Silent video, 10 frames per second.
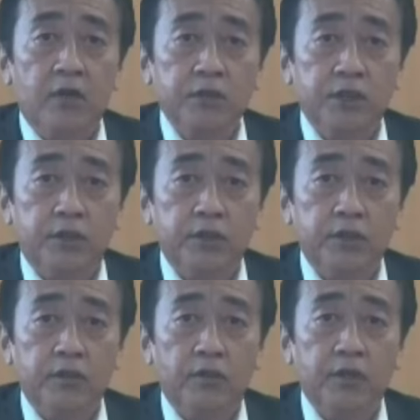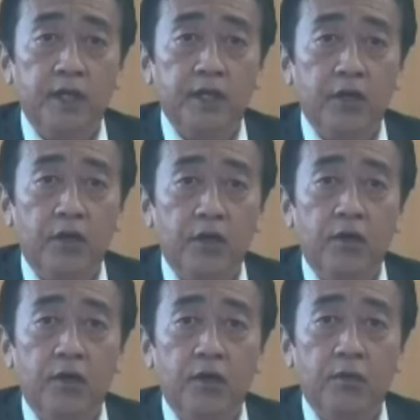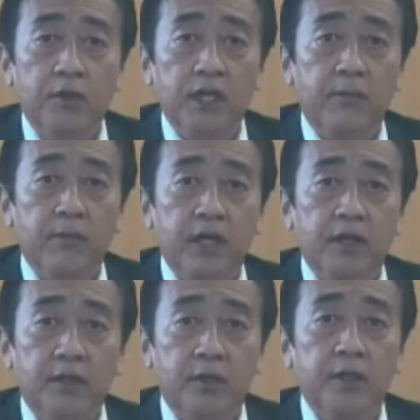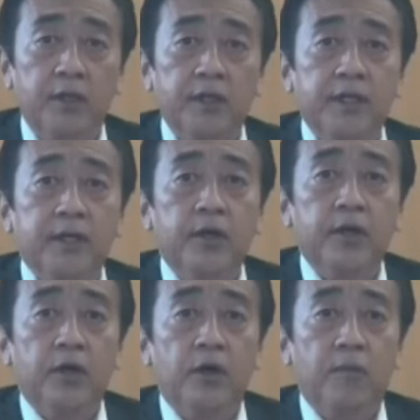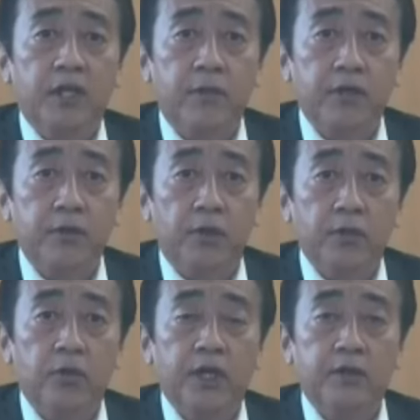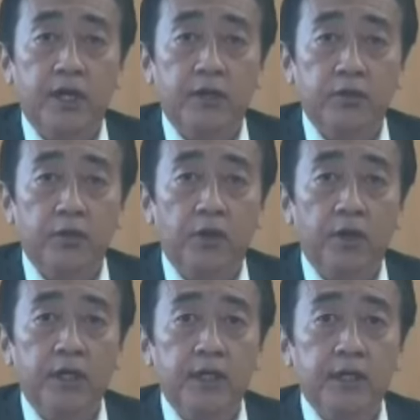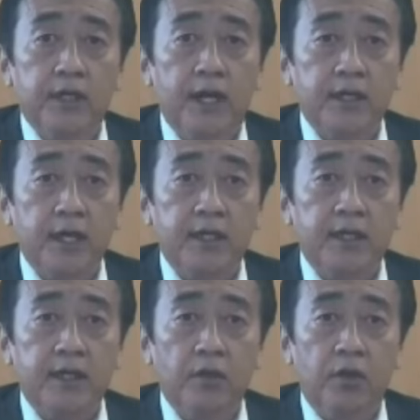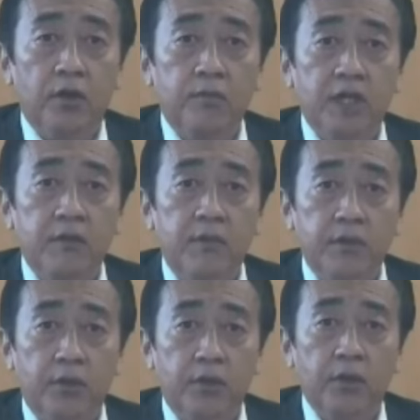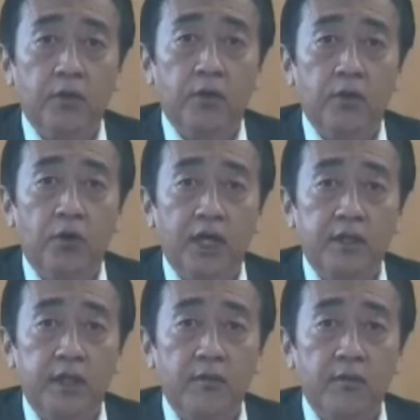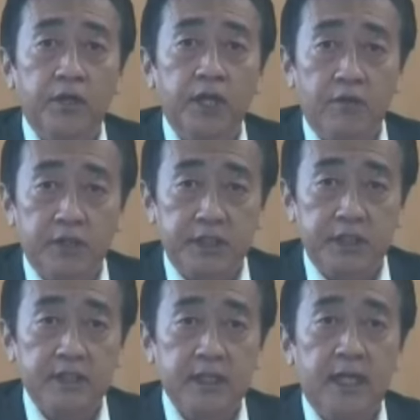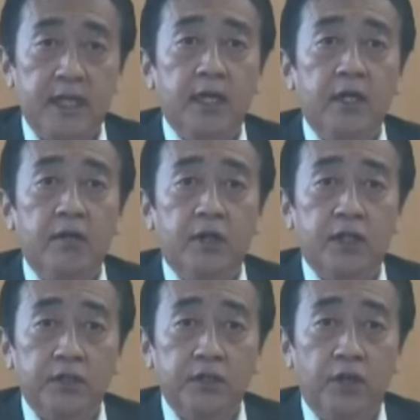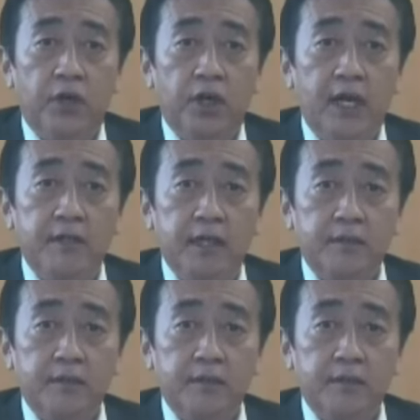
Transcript: 本日ご参加の皆様方のますますのご活躍と関係機関のますますのご発展を記念をし私の挨